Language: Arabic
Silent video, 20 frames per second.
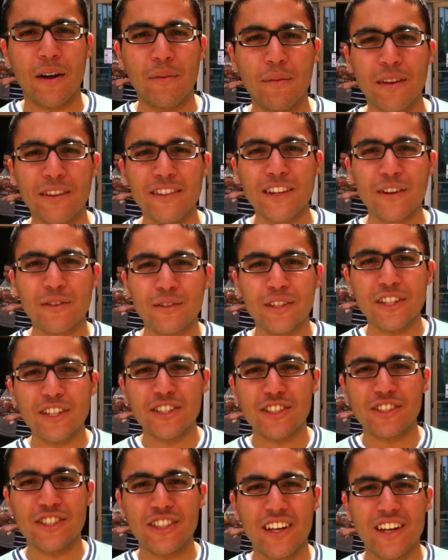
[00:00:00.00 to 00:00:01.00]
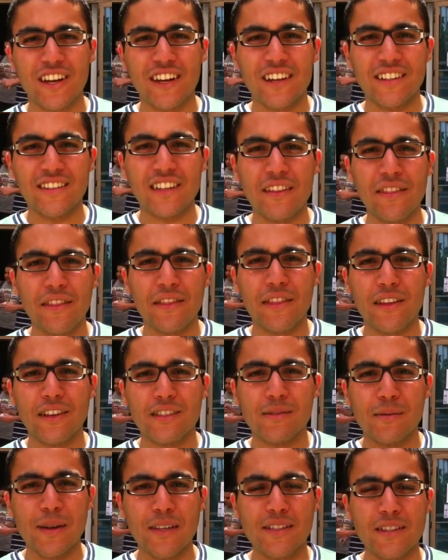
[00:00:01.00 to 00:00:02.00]
عبد الرحمن درويش انا
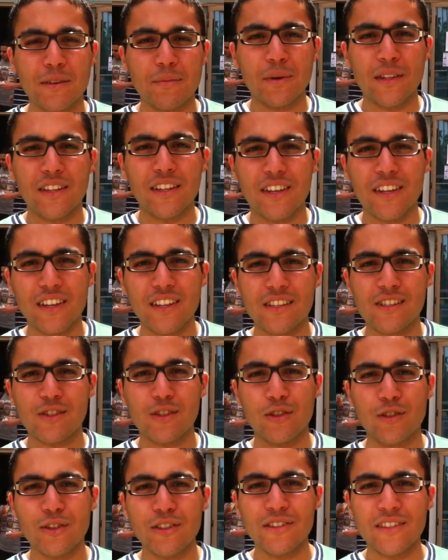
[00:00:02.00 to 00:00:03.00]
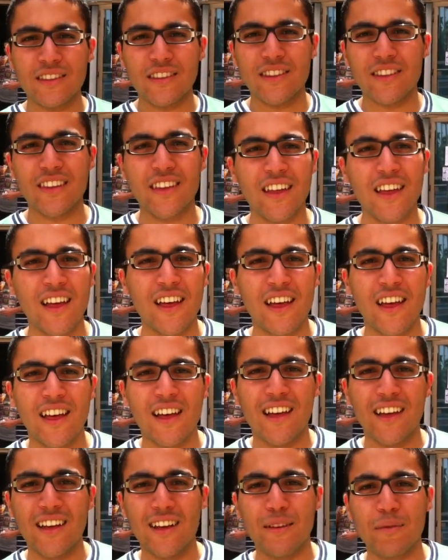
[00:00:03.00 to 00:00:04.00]
10th semester material student
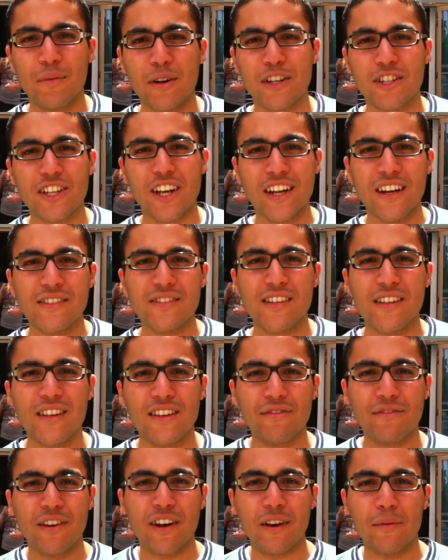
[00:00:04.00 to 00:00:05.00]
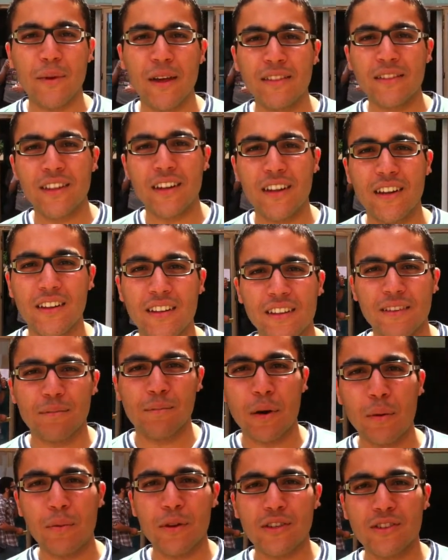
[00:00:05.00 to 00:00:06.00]
مرشح نفسي environmental and
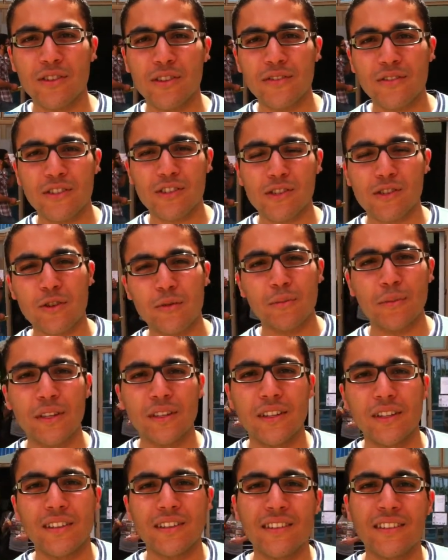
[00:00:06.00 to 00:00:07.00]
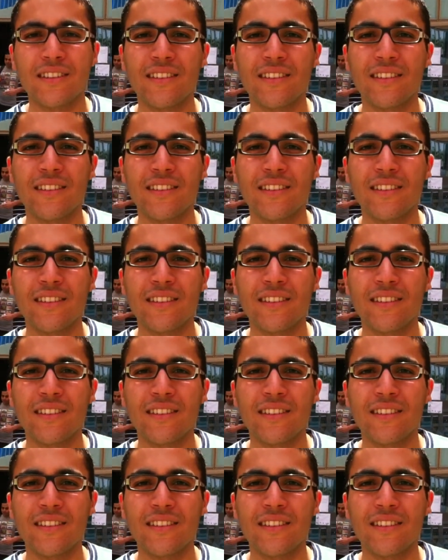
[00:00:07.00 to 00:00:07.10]
public services committee